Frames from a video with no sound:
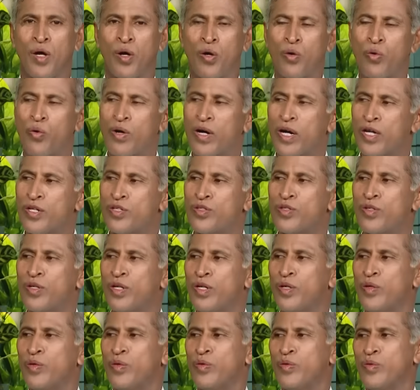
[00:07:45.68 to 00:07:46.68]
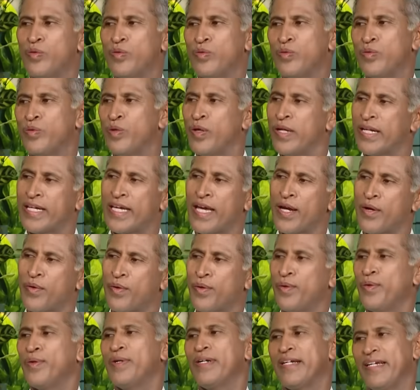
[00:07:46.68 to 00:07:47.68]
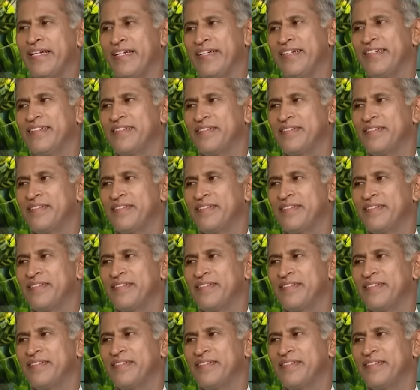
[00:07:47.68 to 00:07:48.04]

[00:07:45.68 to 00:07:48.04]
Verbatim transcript: తక్కువ ఖర్చులో దొరికే కూడా ఉంటాయి